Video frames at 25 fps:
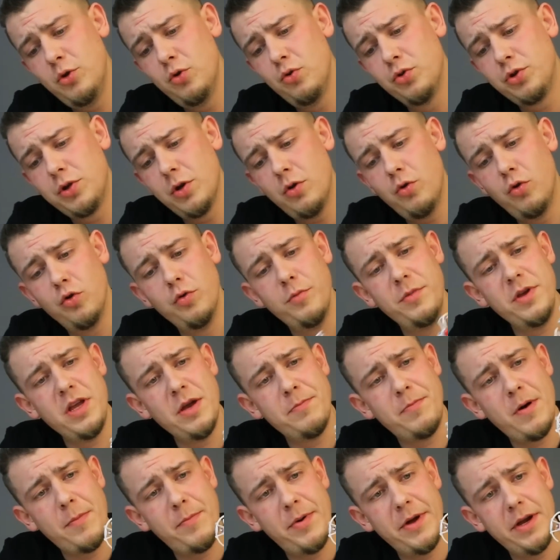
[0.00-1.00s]
минуты он у
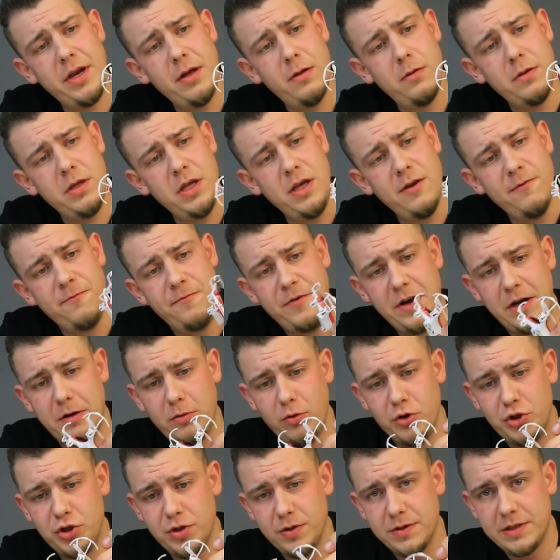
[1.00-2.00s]
меня попарил и
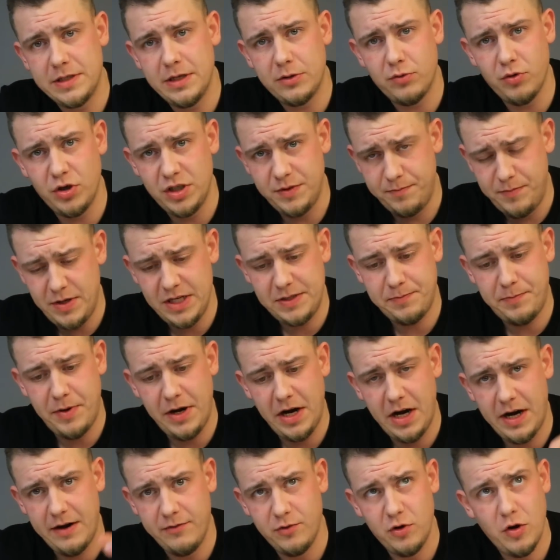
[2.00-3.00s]
выключился. То есть
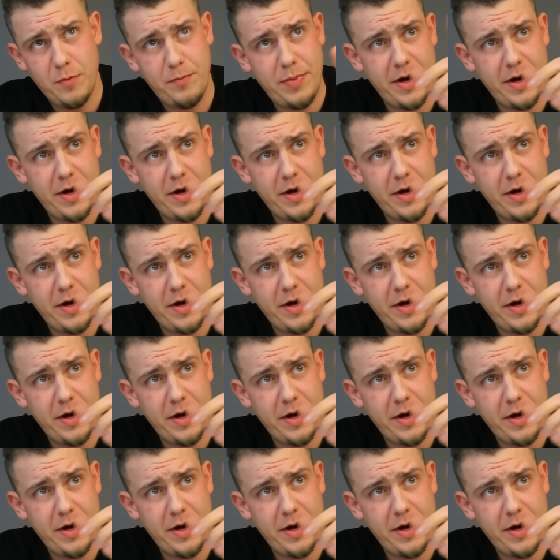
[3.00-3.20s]
беспрерывного